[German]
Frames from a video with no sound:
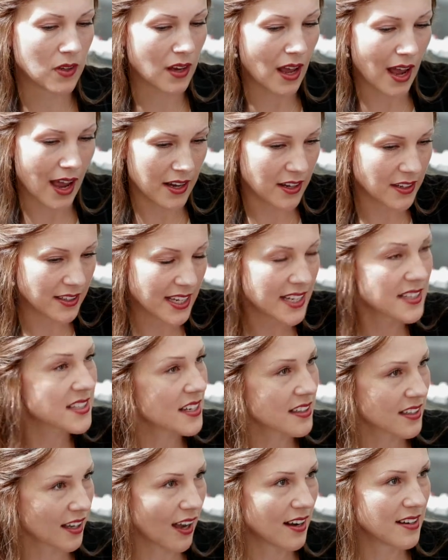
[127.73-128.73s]
eine
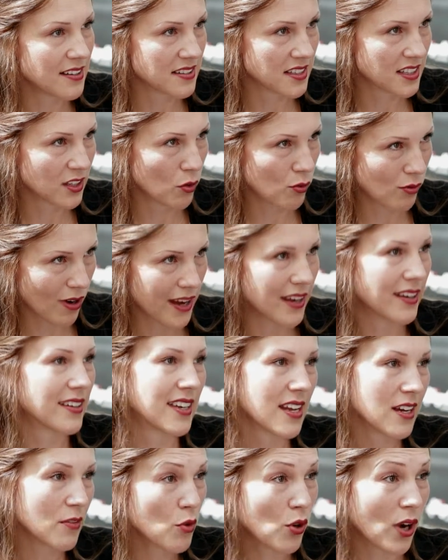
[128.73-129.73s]
Dezentralisierung, eine
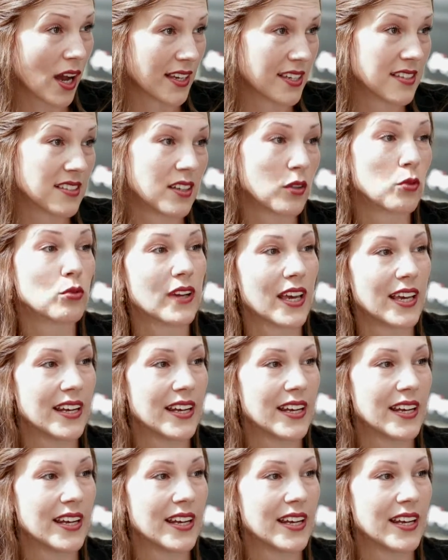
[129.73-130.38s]
Demokratisierung der